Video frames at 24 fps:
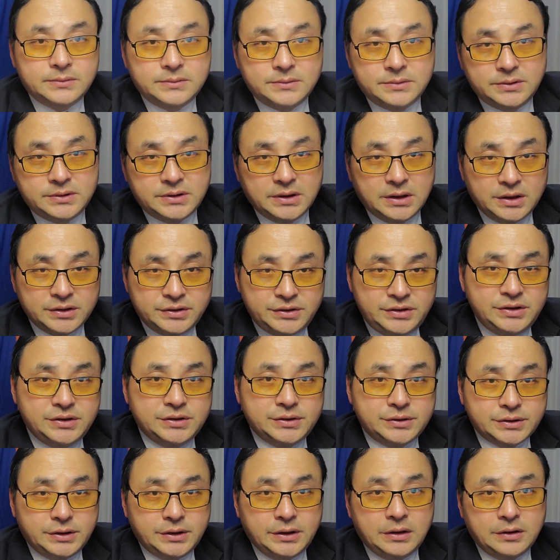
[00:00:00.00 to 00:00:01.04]
这个记
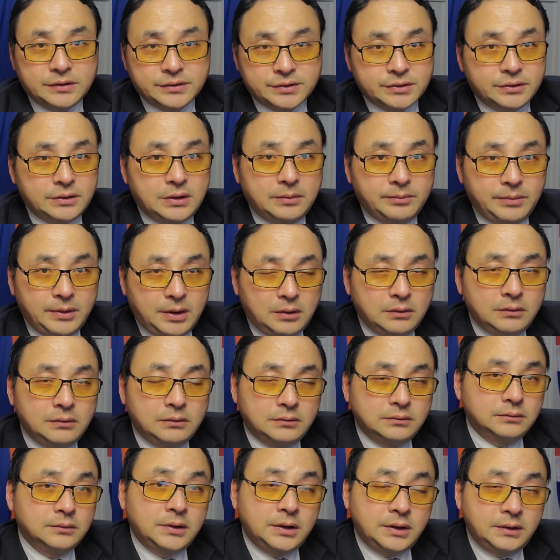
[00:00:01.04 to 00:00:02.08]
者要受到保
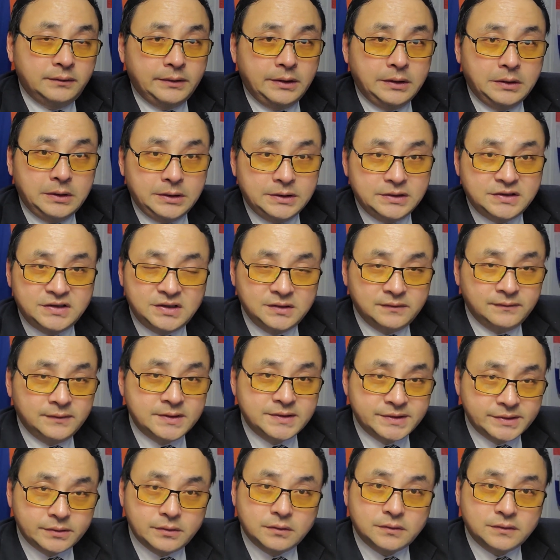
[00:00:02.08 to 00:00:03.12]
护，因为新闻
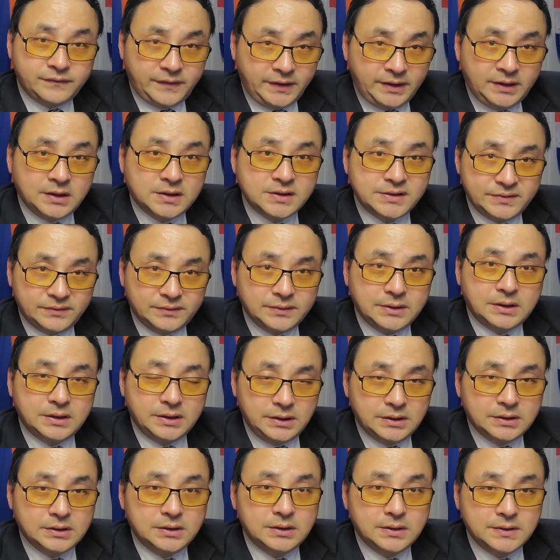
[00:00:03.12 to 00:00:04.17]
自由是非常重要的一
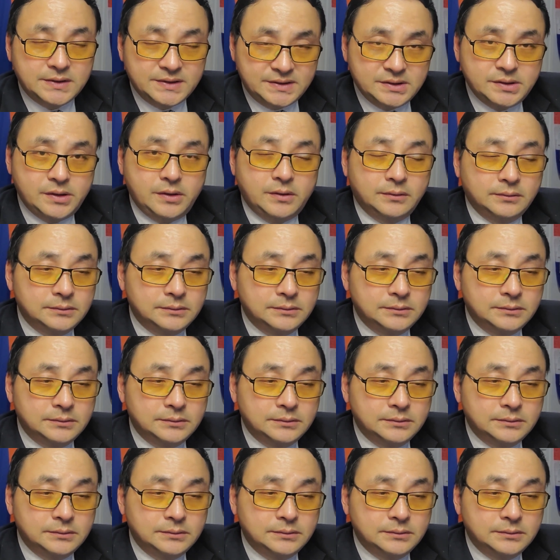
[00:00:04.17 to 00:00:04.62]
个自由。